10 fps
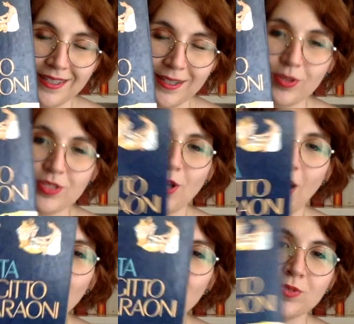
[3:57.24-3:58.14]
Questo
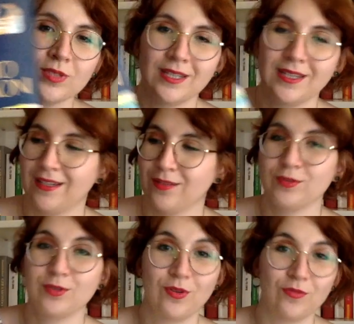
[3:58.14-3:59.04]
è un, uno
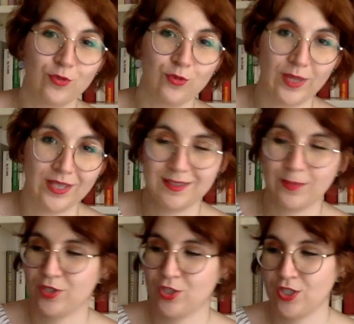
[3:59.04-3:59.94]
di quei volumetti
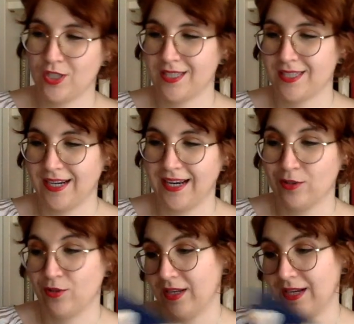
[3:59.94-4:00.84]
piccini che si
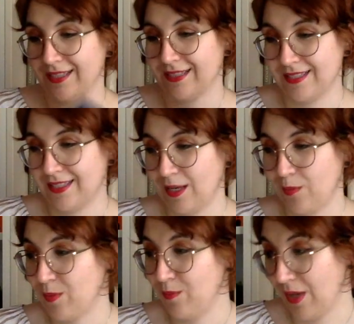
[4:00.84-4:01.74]
regalano ai ragazzini,
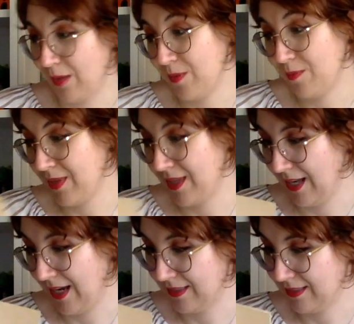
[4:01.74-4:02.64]
ai, ai
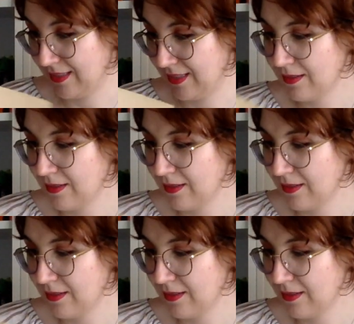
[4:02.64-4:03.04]
bambini anzi,